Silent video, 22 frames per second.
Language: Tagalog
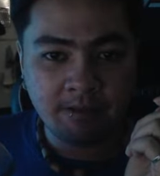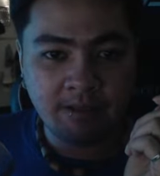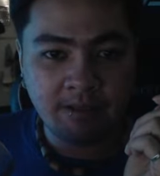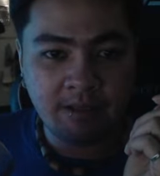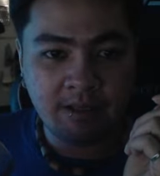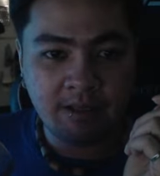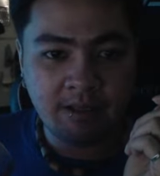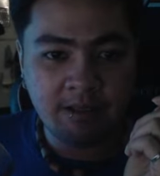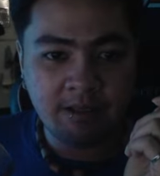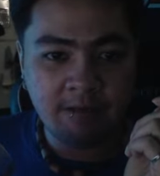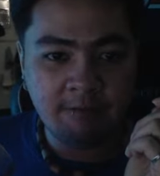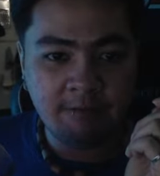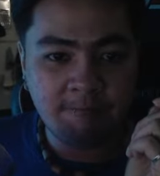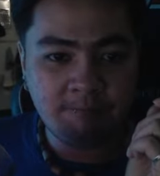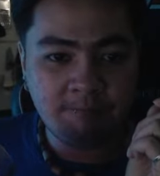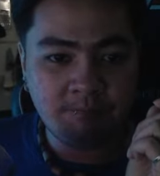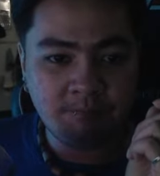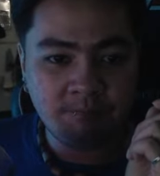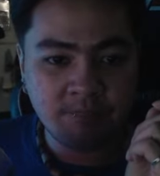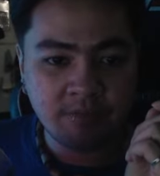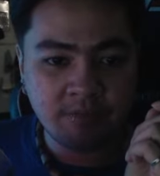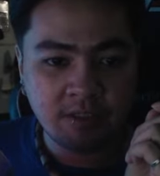Um,
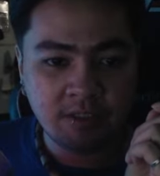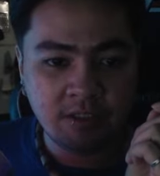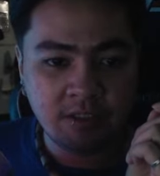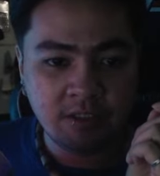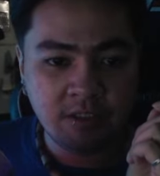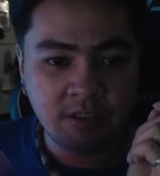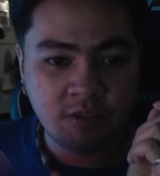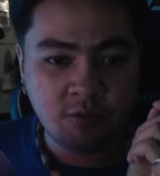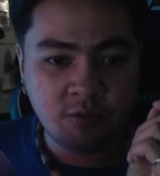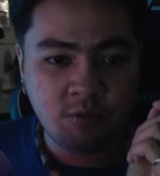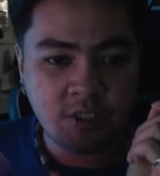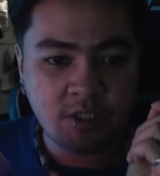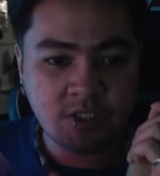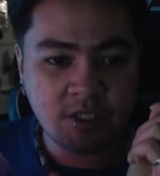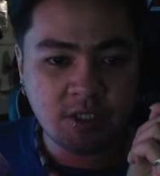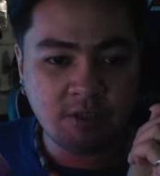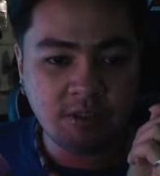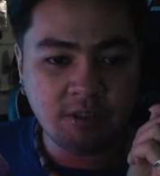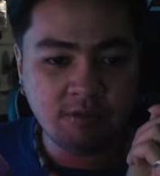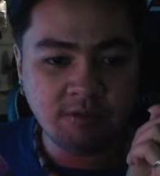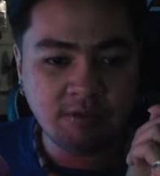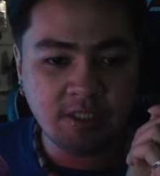quick
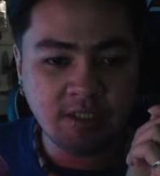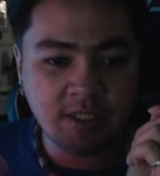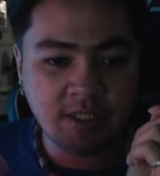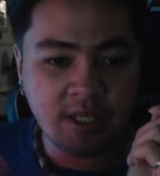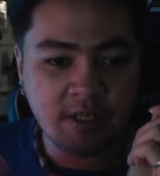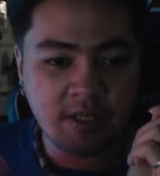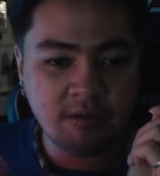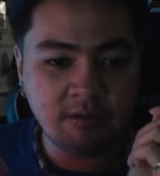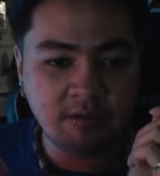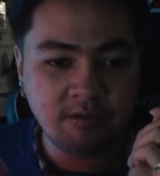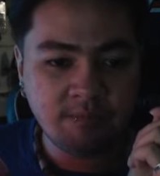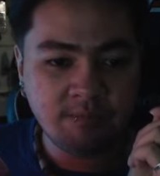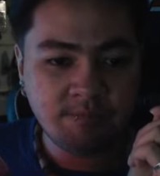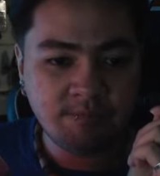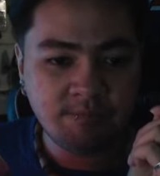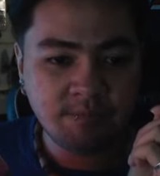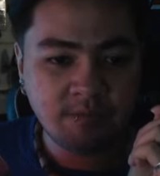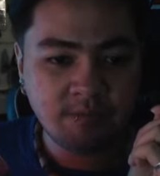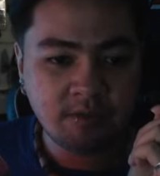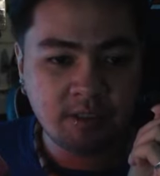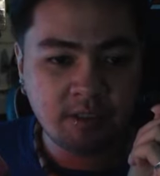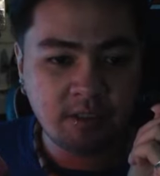shout out lang ta.
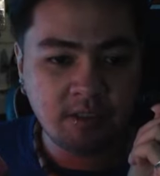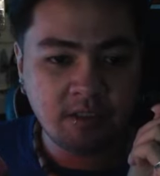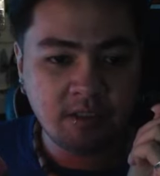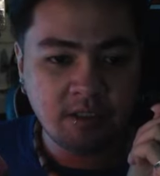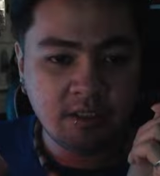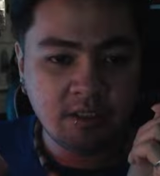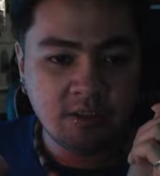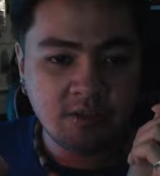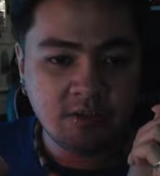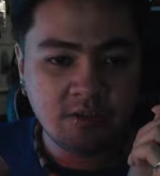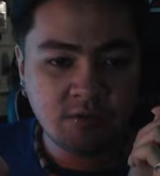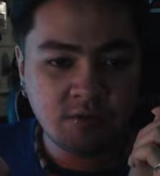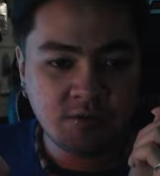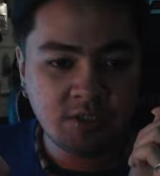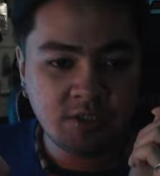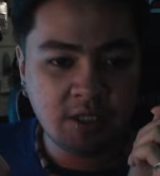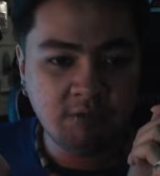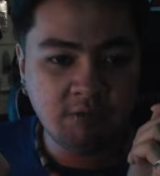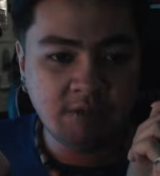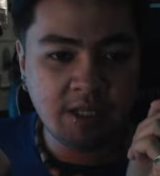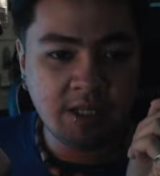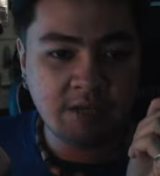Okay. So
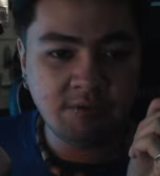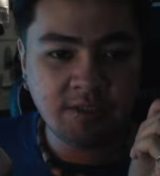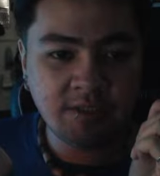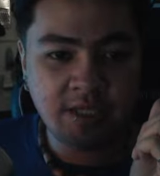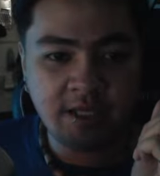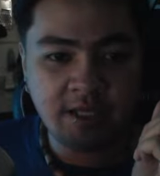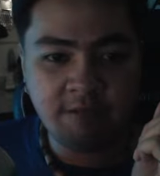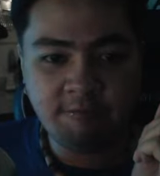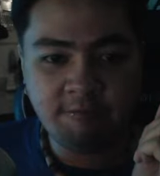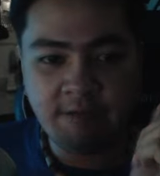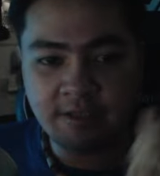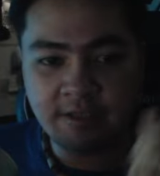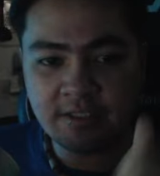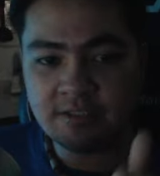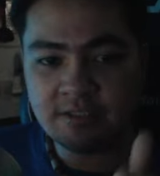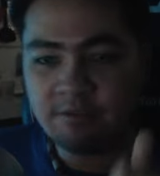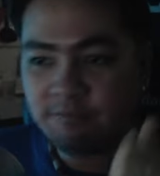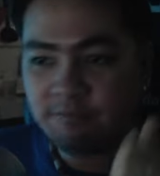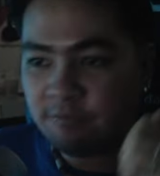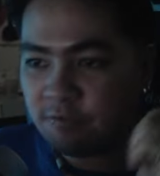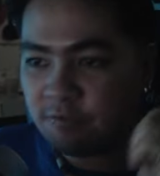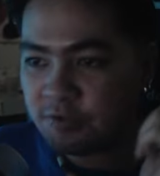shout out kay Fantasy
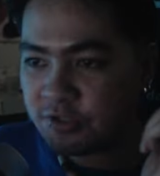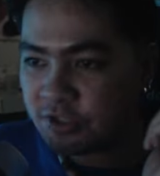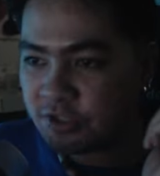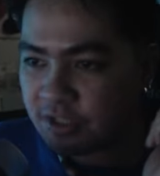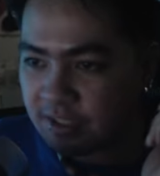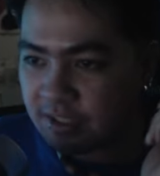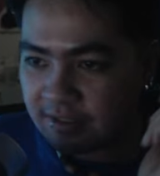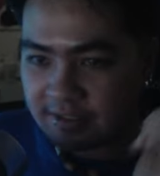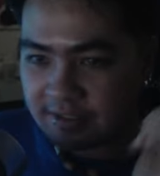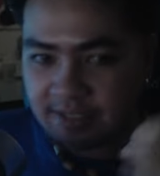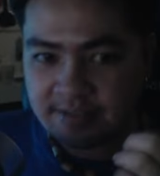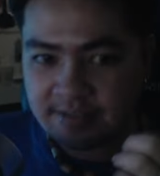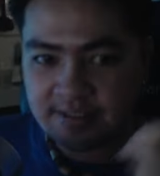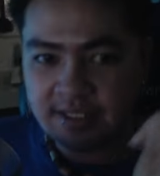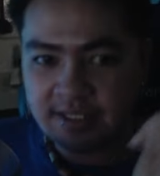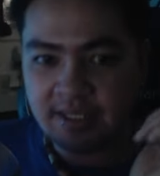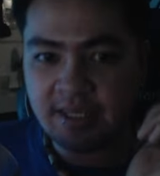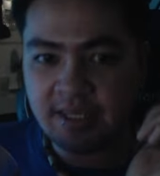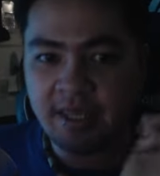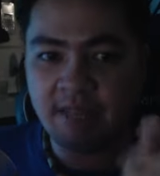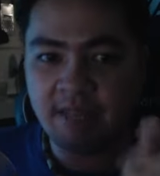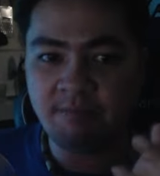Forged,
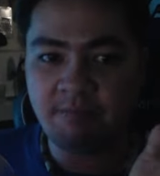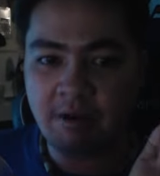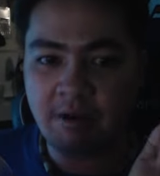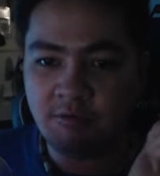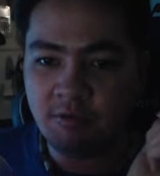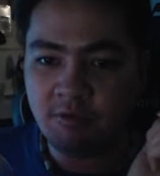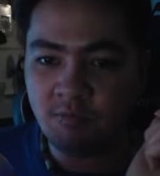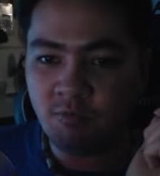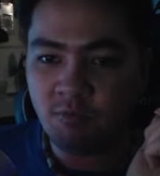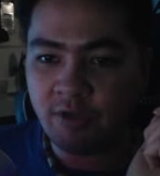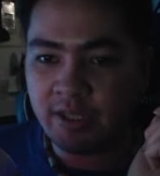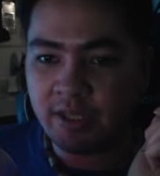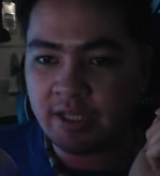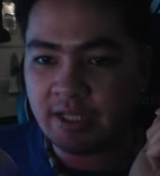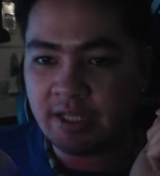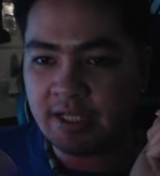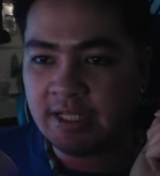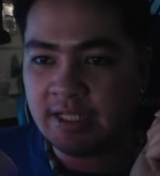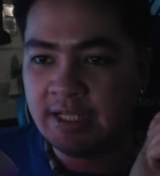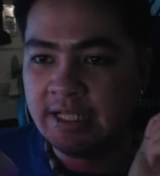Teski, and Paulo Mueca